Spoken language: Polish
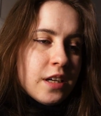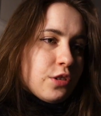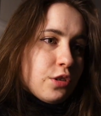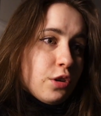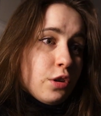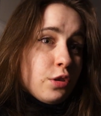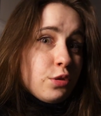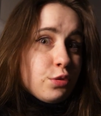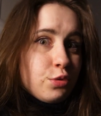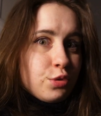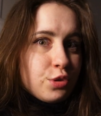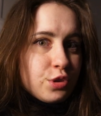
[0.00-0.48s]

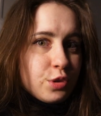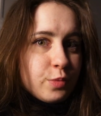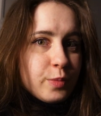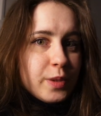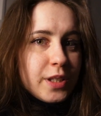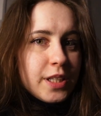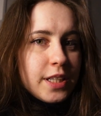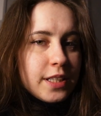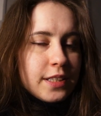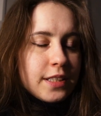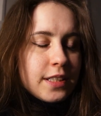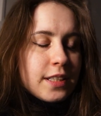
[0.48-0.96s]
to już
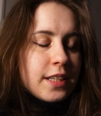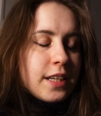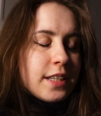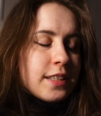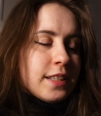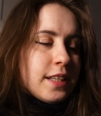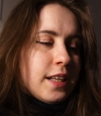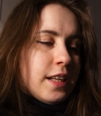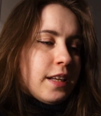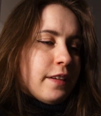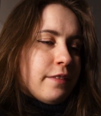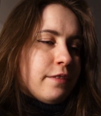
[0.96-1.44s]
śmiga na
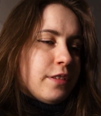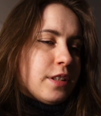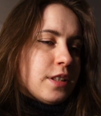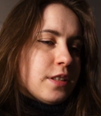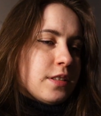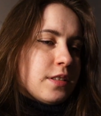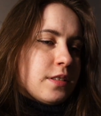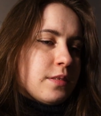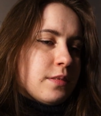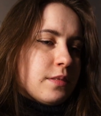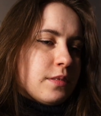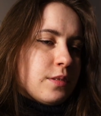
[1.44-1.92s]
kanale,
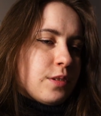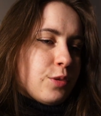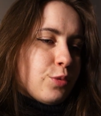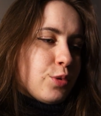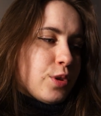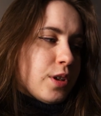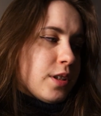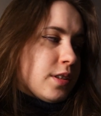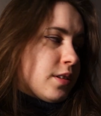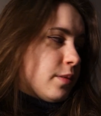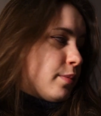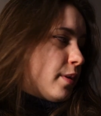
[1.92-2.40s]
więc
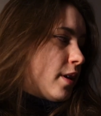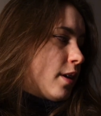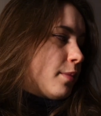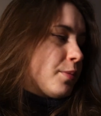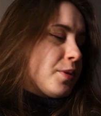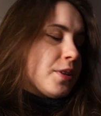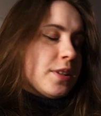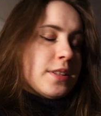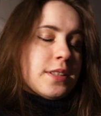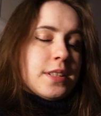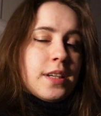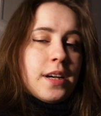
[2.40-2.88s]
tutaj zabieram
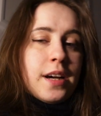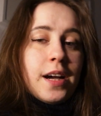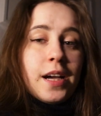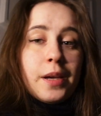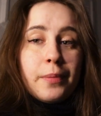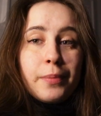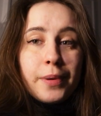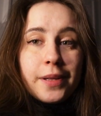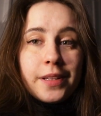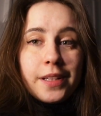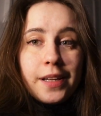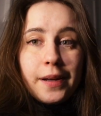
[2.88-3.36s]
się za
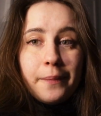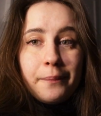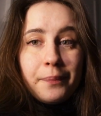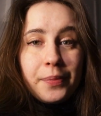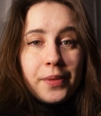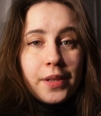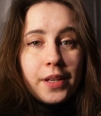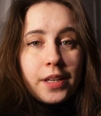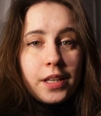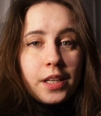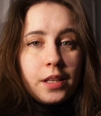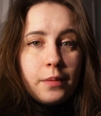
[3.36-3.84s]
iPada
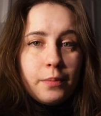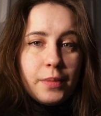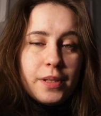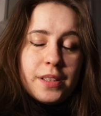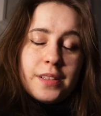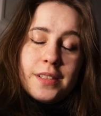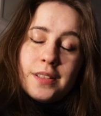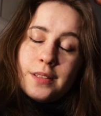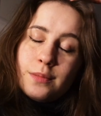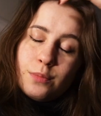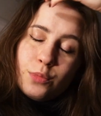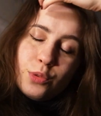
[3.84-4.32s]
i
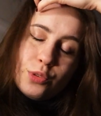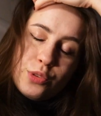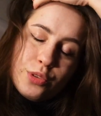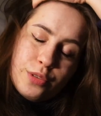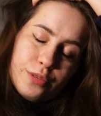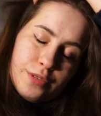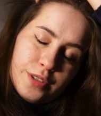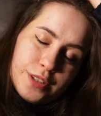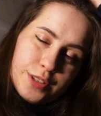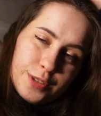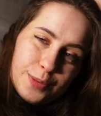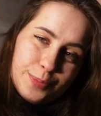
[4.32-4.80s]
będę
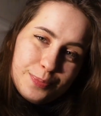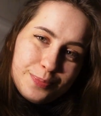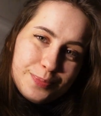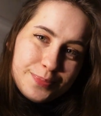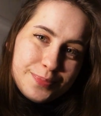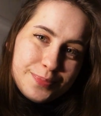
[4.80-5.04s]
montować.